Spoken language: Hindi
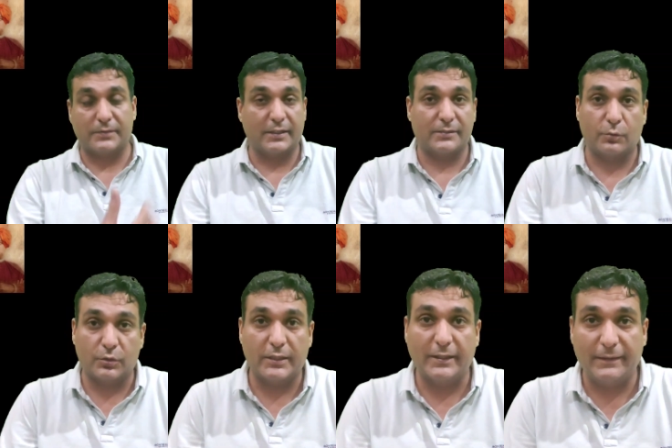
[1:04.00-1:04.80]
आप सेक्स
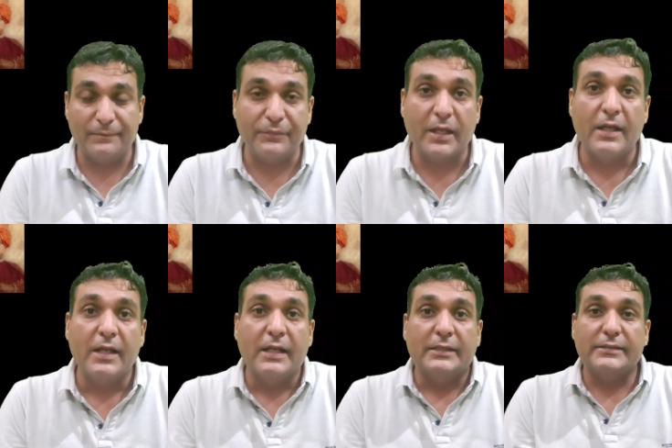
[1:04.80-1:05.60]
बोलते हैं
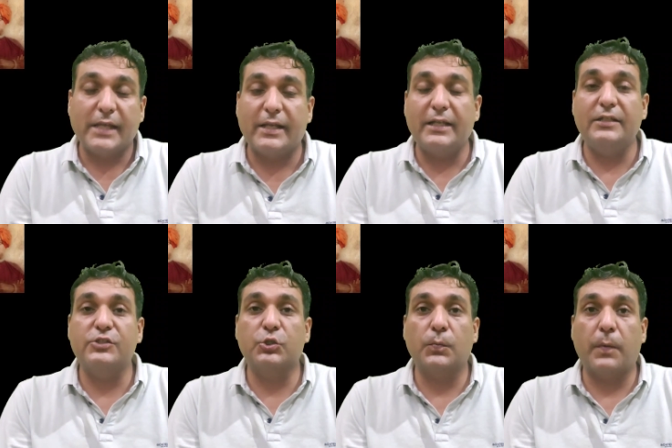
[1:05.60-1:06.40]

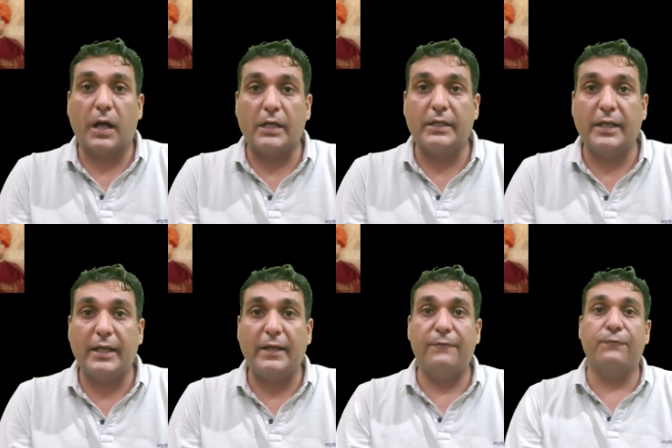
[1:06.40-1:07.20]
सेकेंड जो पार्ट
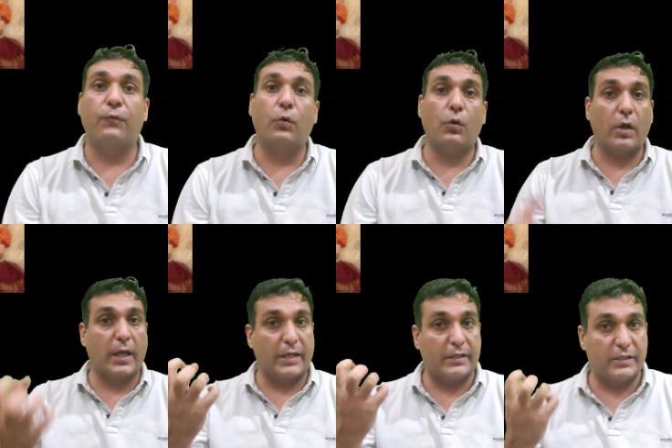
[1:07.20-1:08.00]
है वो
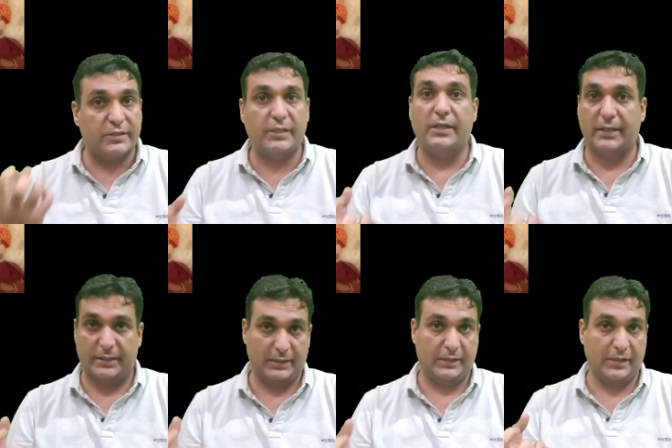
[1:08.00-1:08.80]
एनर्जी है
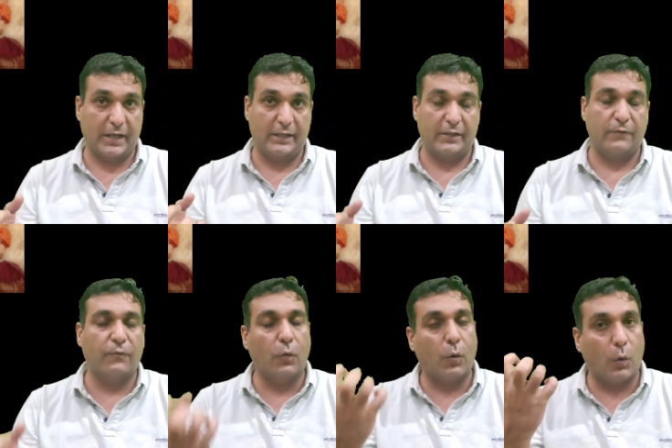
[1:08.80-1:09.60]
राइट right?
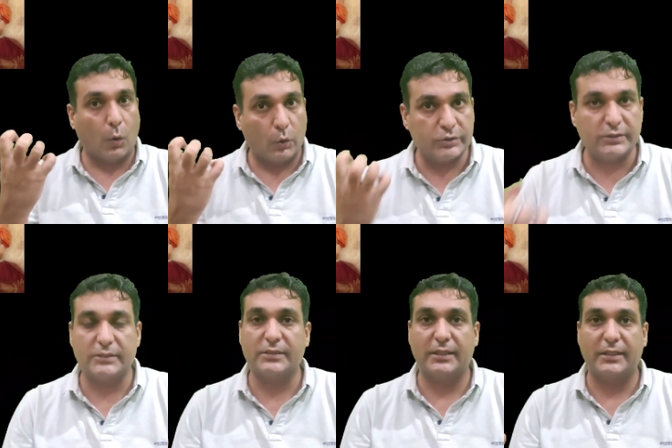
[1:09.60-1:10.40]
वो
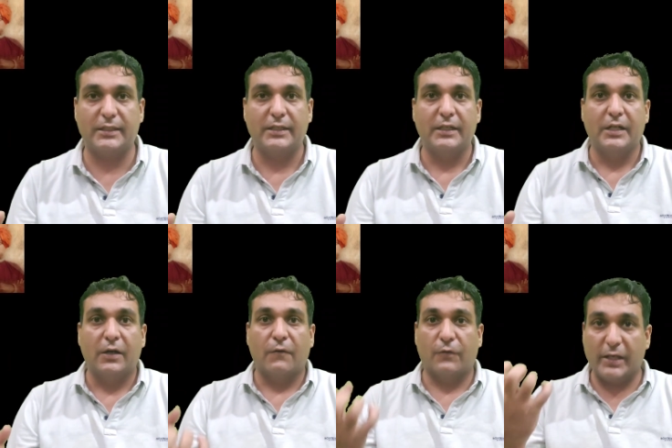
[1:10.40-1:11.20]
ओजस है
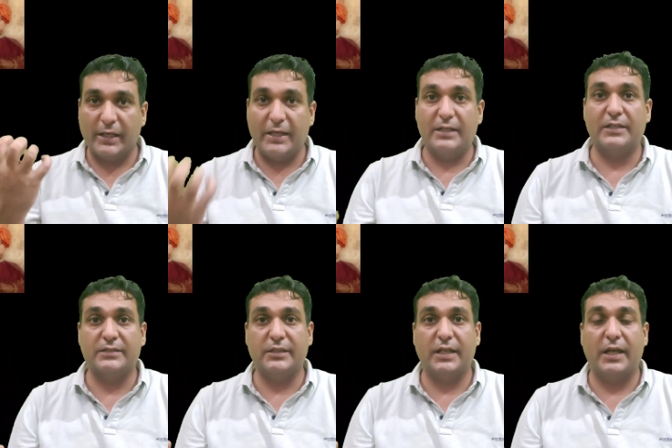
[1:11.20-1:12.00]
वही
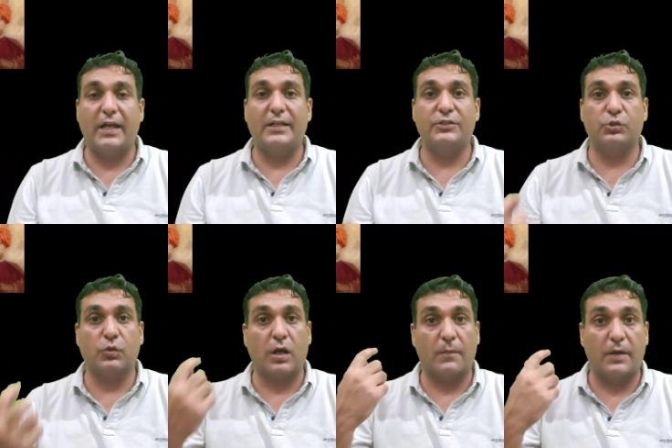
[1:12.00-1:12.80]
एनर्जी है
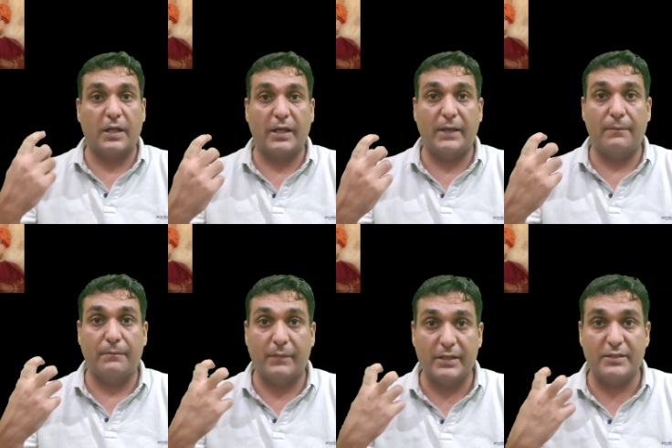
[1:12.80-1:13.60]
जो हमारे
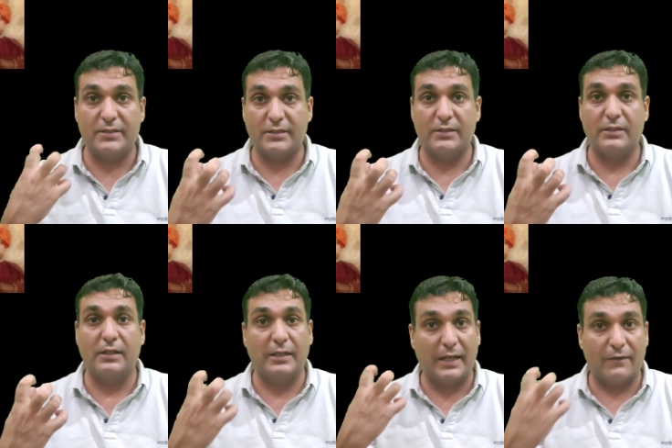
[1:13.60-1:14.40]
मेंटल
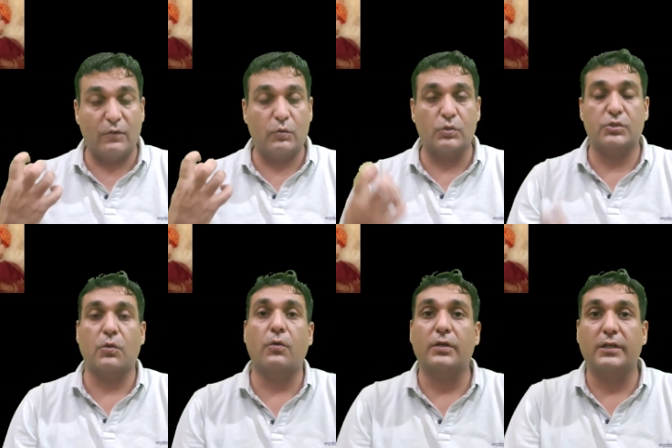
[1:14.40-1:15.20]
लेवल को
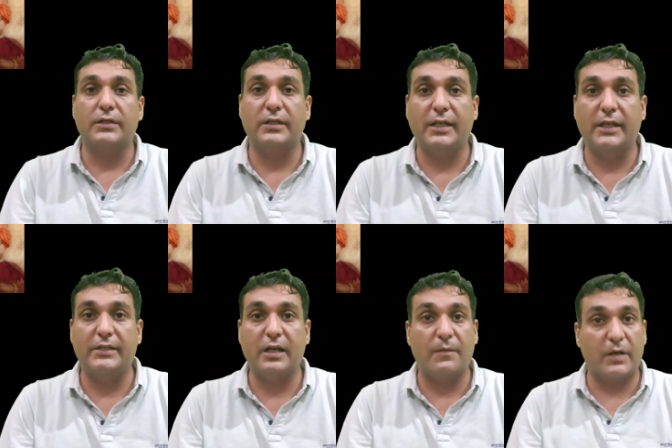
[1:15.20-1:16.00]
स्ट्रांग करती है
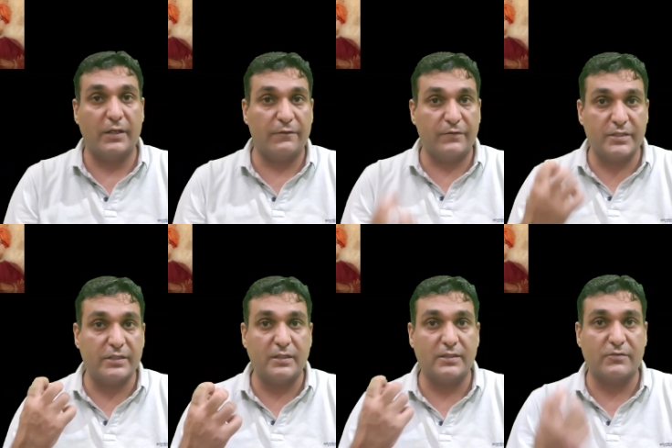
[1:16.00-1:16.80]
या हमारी
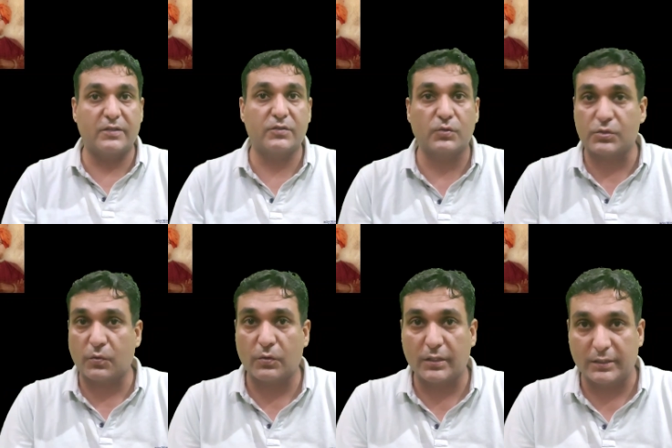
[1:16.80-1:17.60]
फिजिकल स्ट्रेंथ को
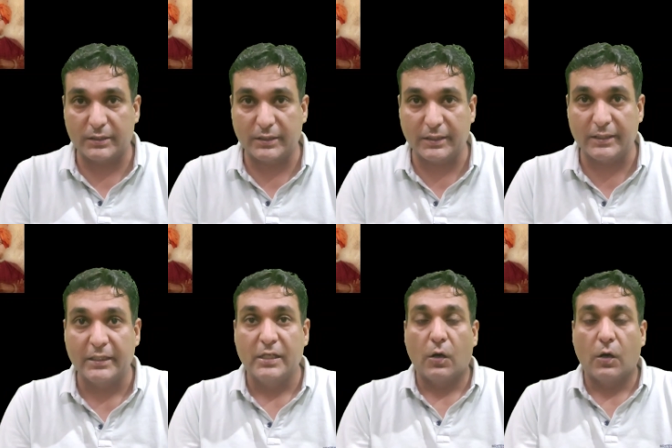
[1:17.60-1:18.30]
स्ट्रांग करती है